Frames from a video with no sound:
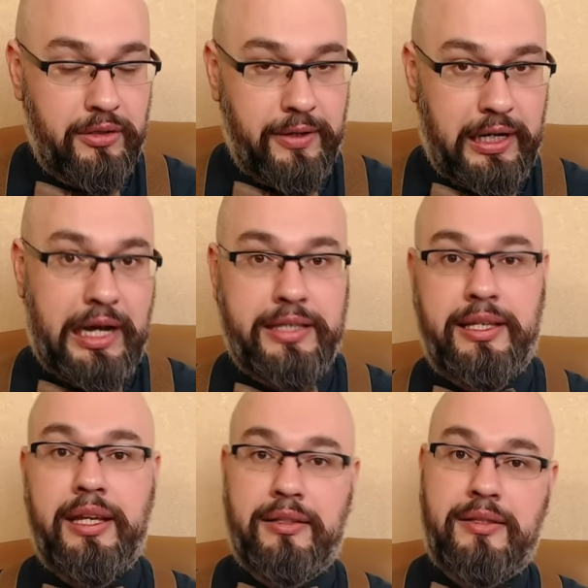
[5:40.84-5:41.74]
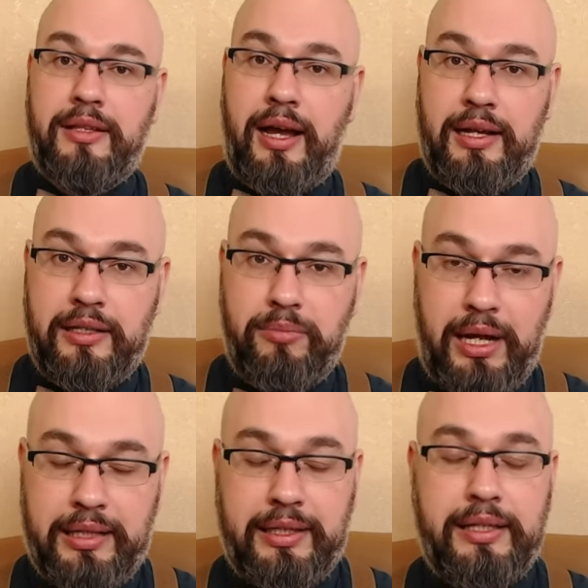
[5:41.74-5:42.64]
отец, да, либо
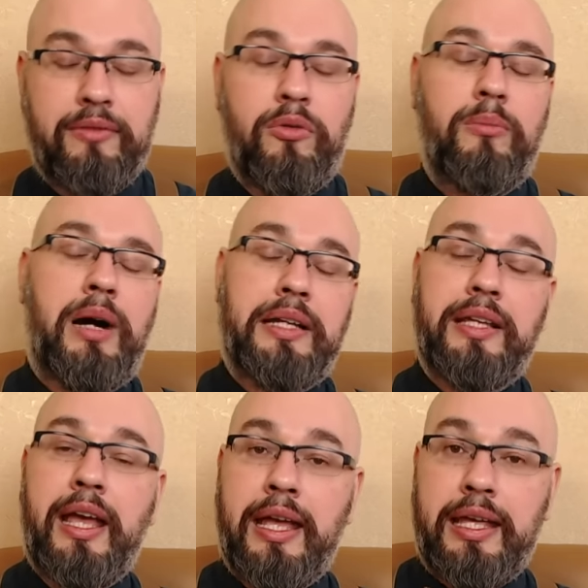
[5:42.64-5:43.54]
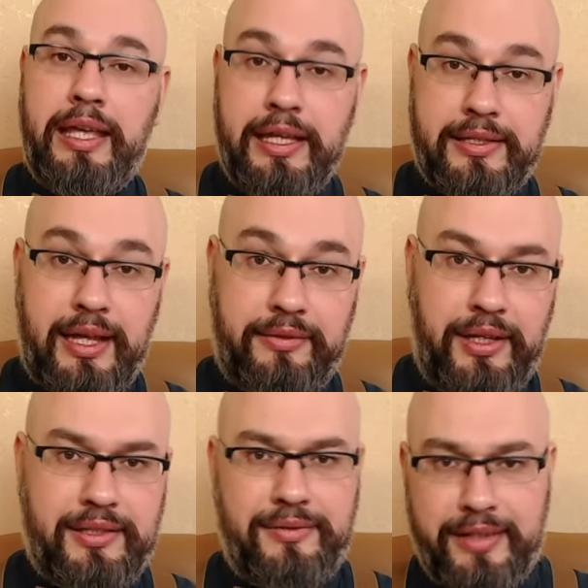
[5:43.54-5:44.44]
это его мать. И,
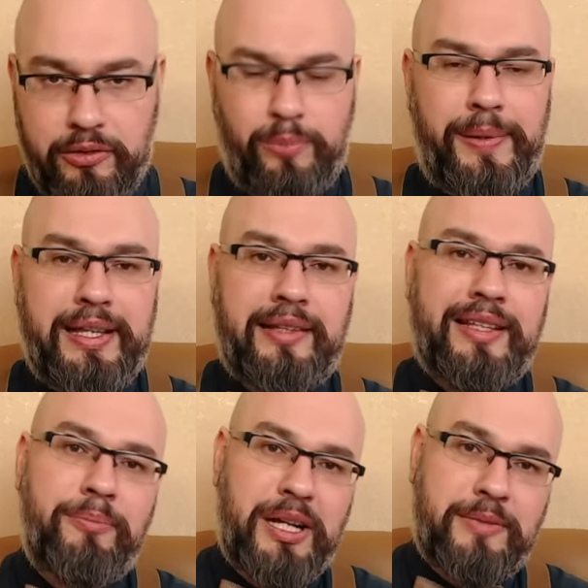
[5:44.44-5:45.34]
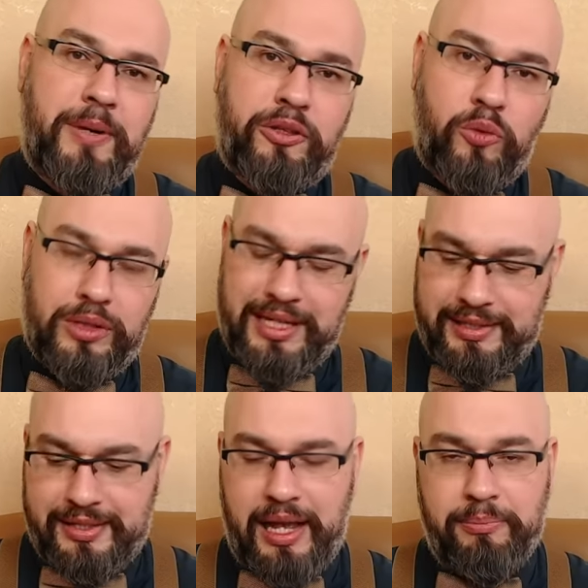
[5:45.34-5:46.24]
соответственно, ну, понятно, паспорт-код
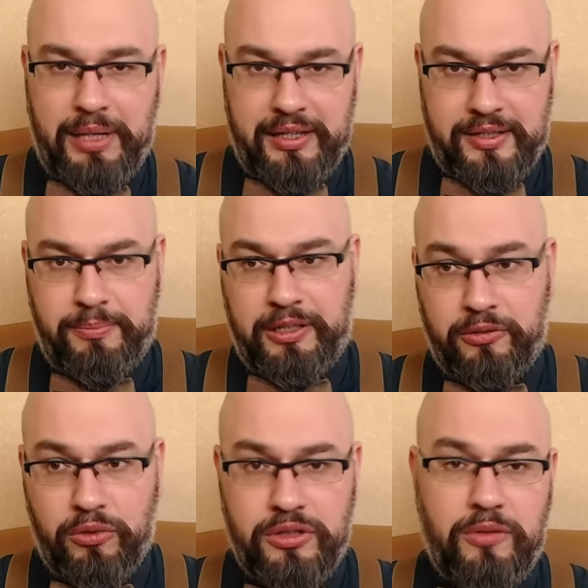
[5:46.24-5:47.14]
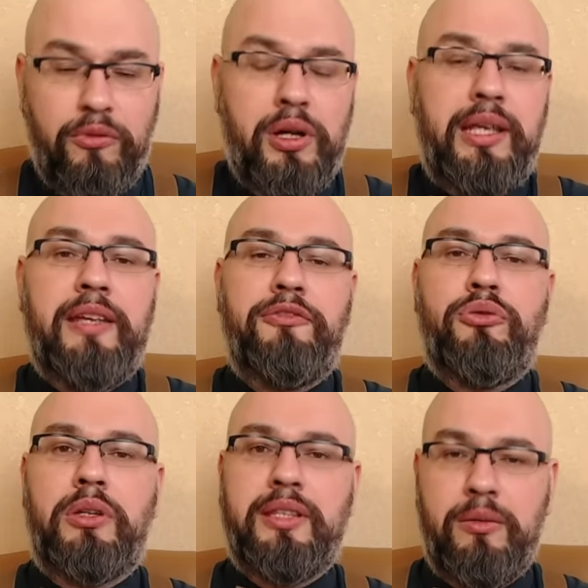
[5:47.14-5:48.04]
отца, паспорт-код свой, и
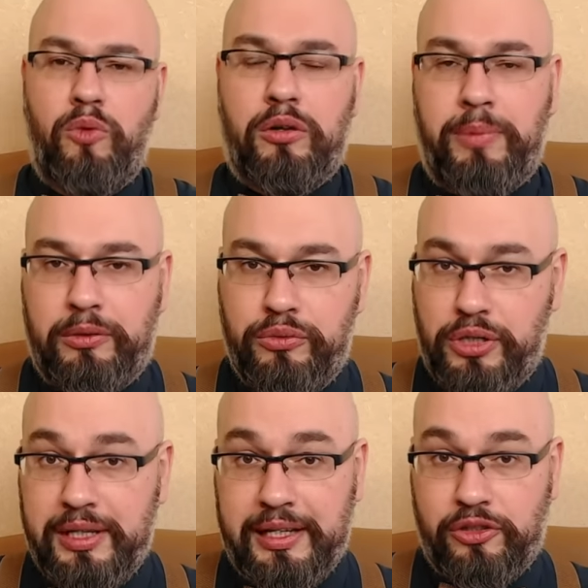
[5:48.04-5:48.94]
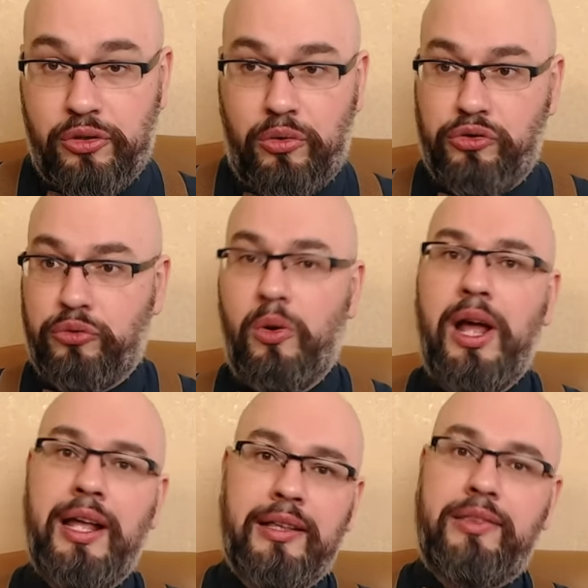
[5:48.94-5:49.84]
все, и ты мог получить отсрочку.
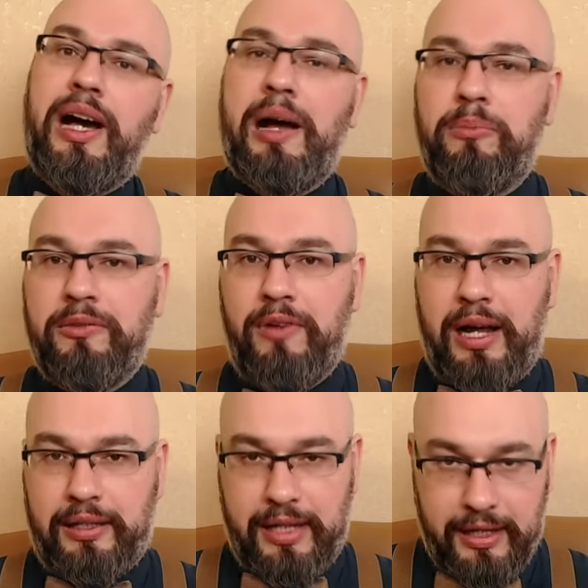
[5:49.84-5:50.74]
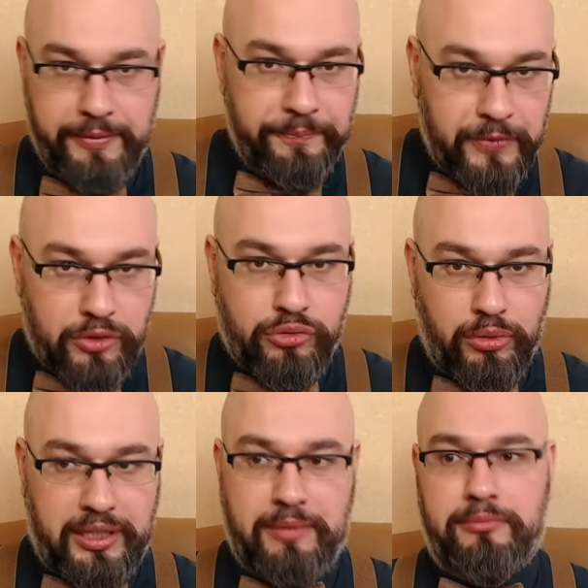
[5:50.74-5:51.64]
Да, бывало,
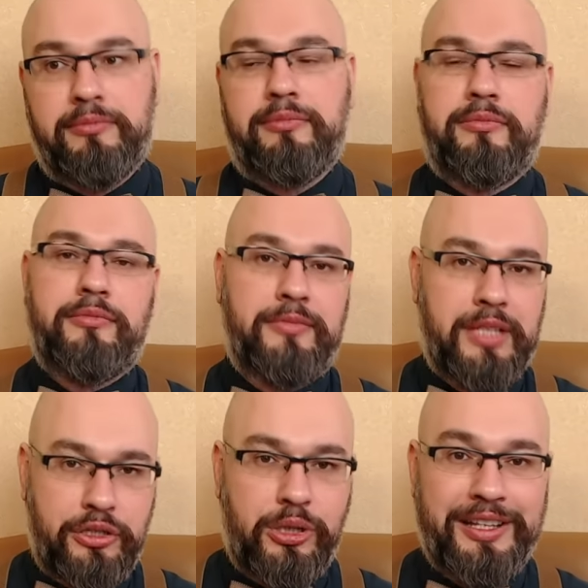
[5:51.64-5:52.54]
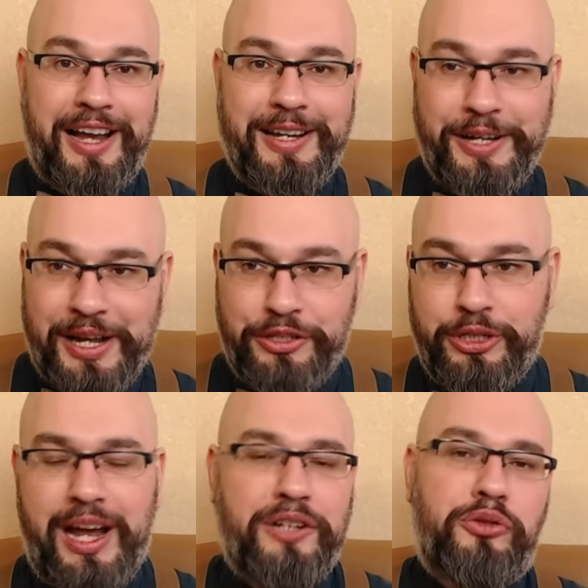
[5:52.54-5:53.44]
что там начинали
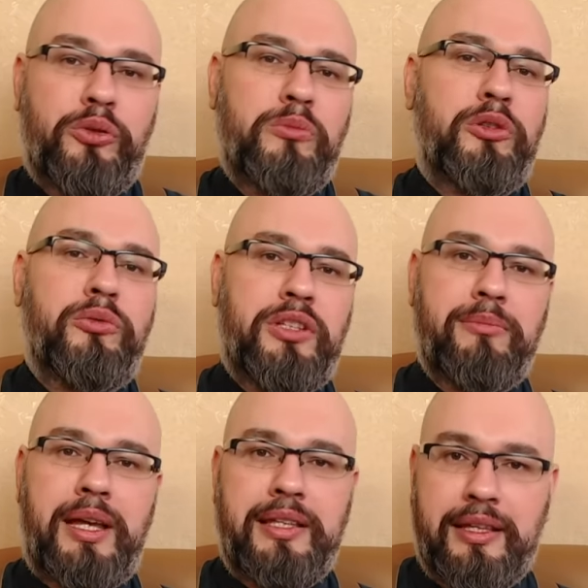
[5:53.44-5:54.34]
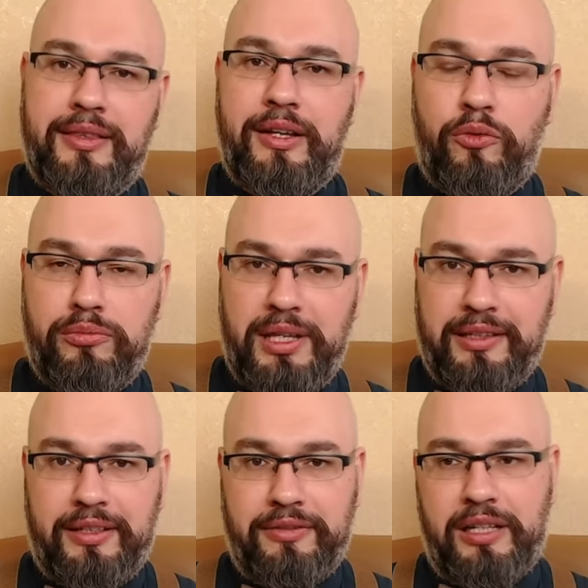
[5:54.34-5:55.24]
качать, что, мол, у тебя нет
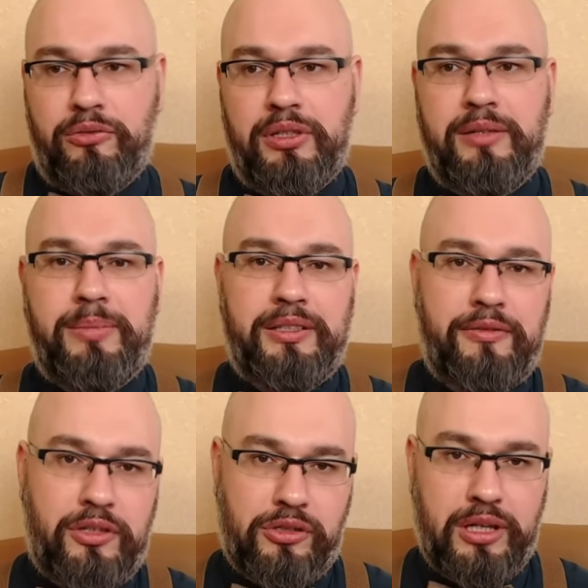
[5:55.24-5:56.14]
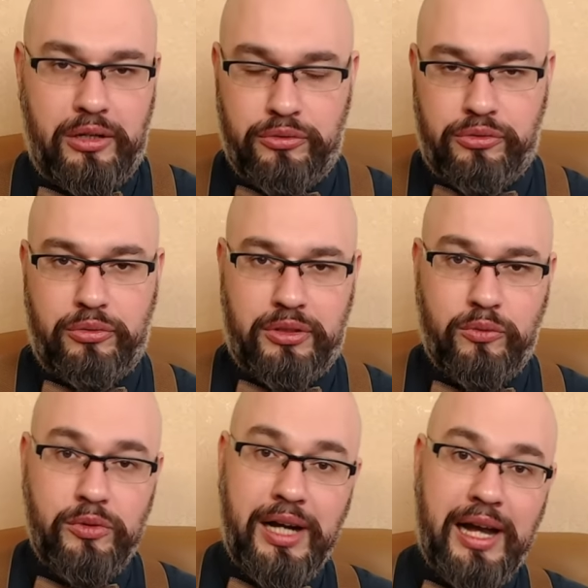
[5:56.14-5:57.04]
документов, которые подтверждают, что ты
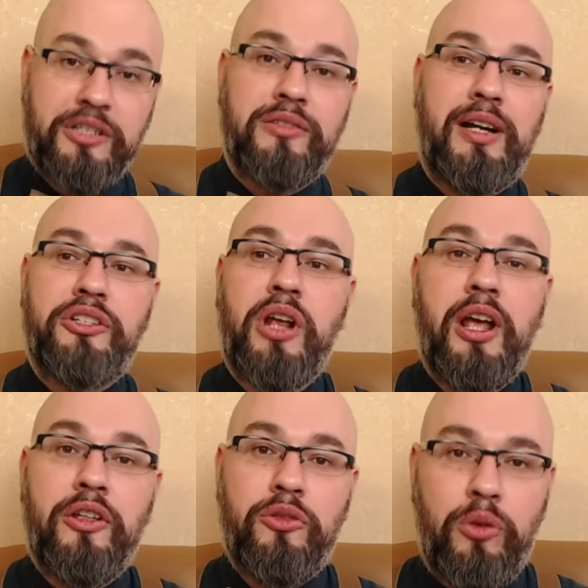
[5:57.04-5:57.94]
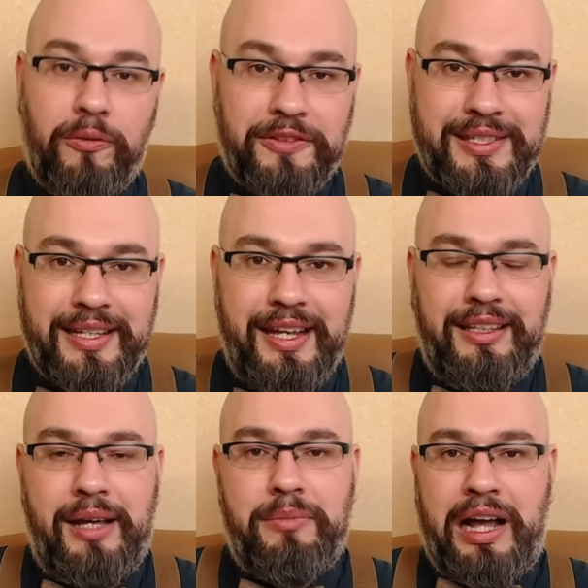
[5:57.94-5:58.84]
ухаживаешь, но в
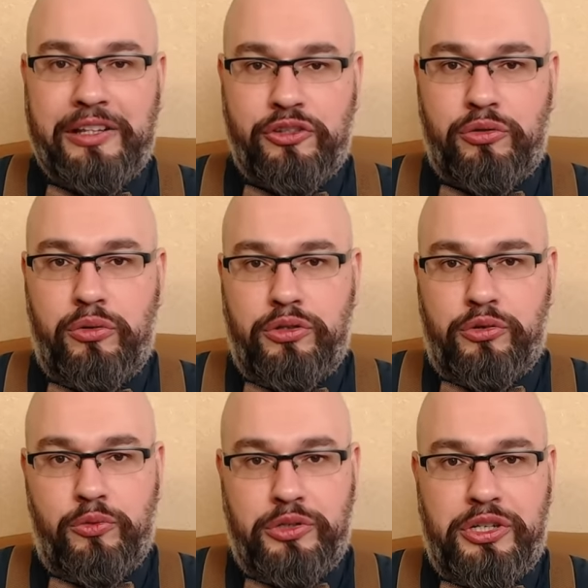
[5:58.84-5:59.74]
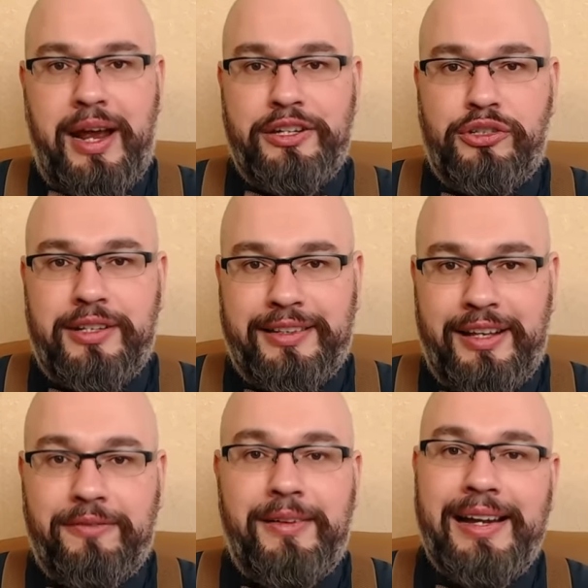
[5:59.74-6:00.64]
целом отсрочку чаще
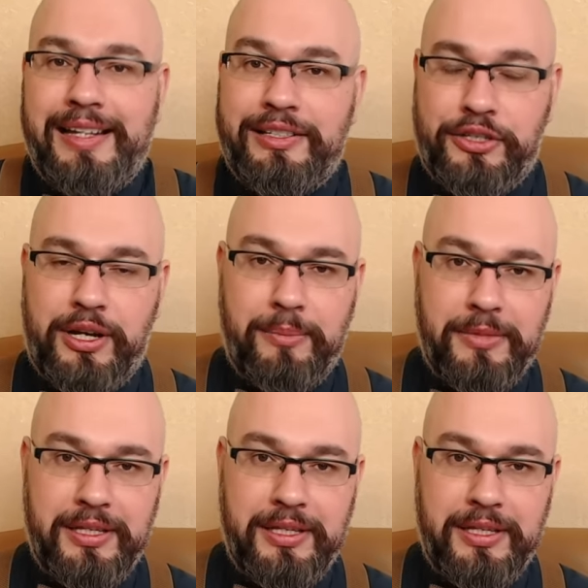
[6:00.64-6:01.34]
давали, чем